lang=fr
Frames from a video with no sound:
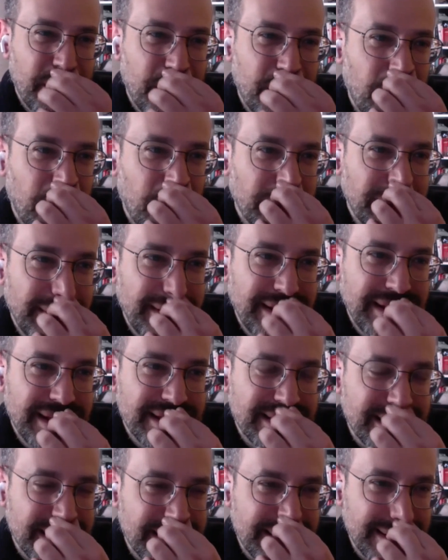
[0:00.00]
mon idée,
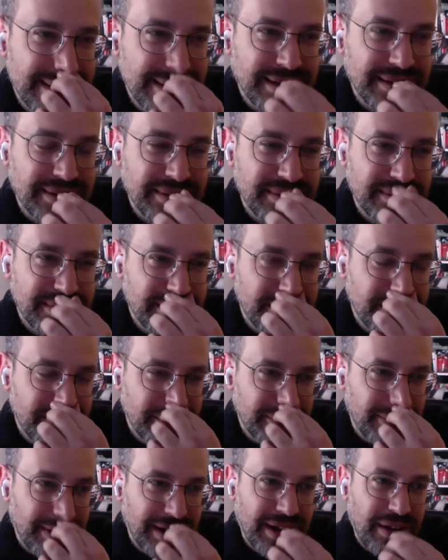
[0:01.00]
c'est de dire,
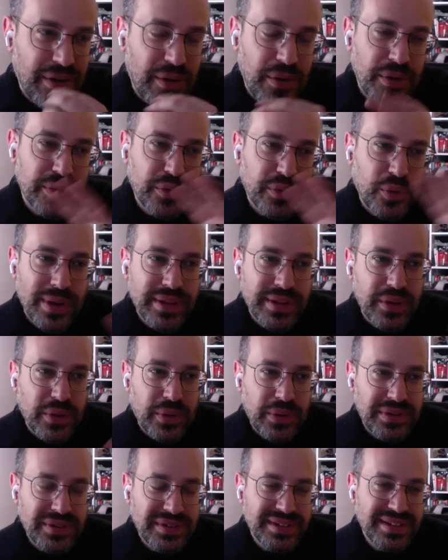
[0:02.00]
voilà, trois
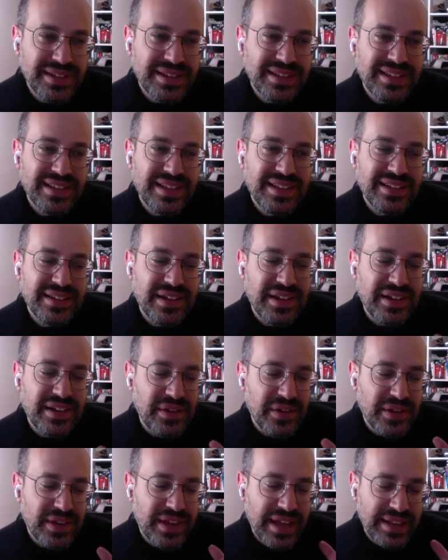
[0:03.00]
temps,
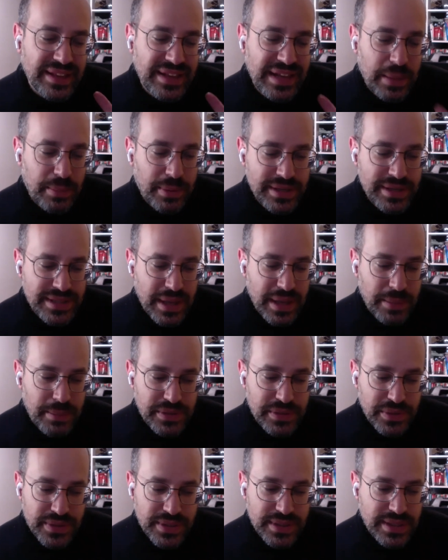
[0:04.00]
euh, garder de la presta parce
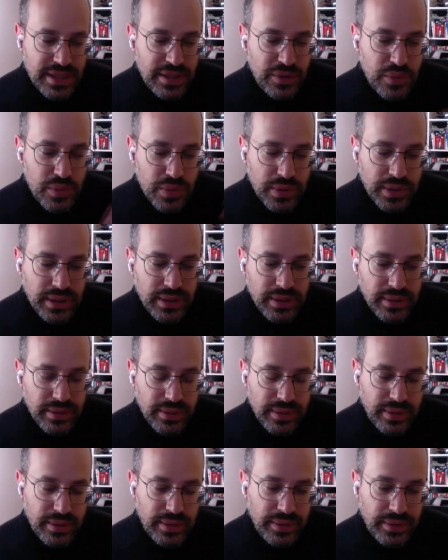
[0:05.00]
que c'est ce qui nourrit,
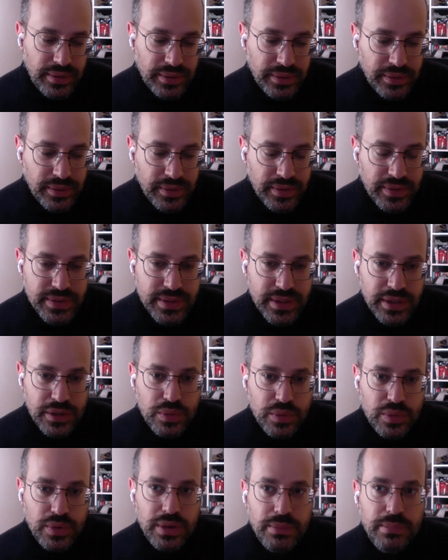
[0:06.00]
euh, ce qui
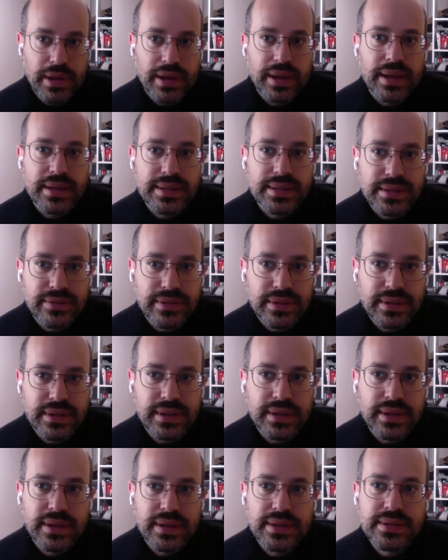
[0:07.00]
nourrit ma
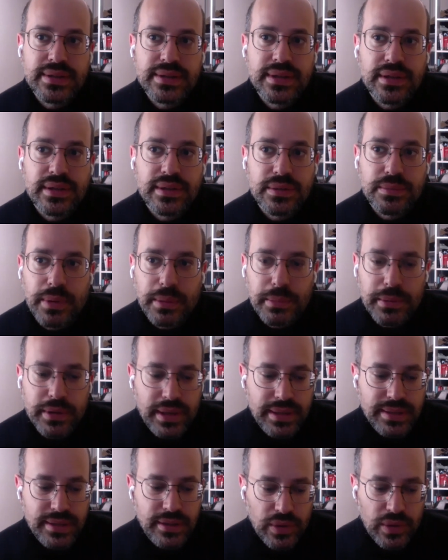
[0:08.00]
créativité, ce qui permet de
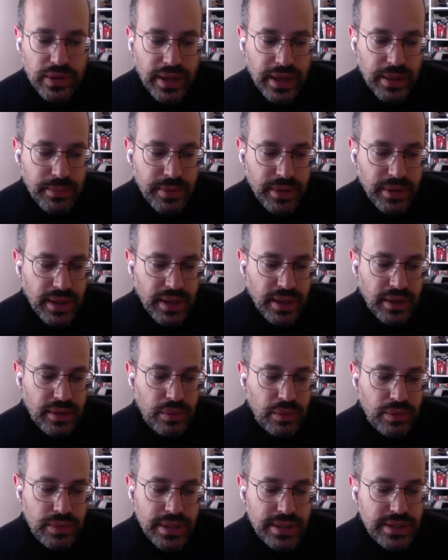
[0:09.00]
rester dans le game.
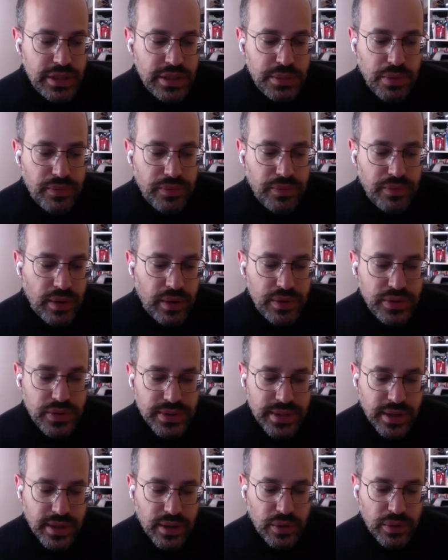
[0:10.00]
Donc ça, si je peux faire
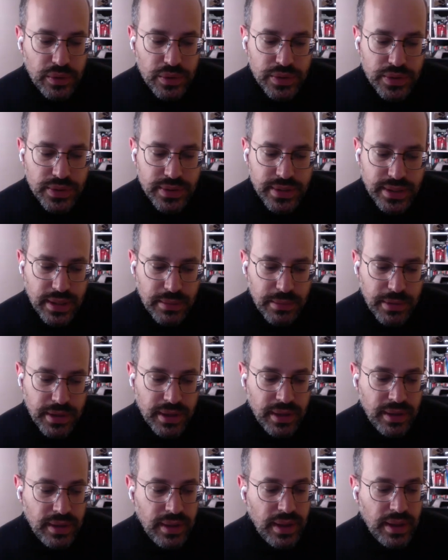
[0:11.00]
150, 200, c'est très
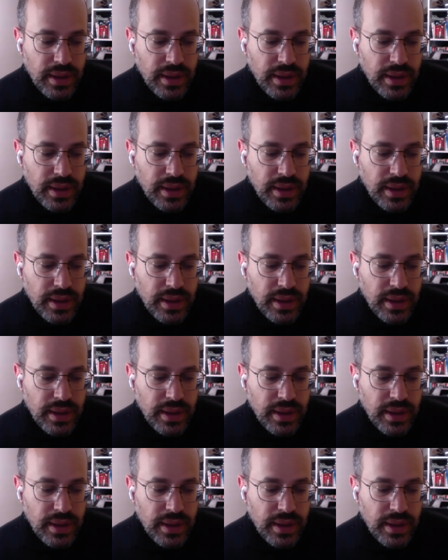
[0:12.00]
bien.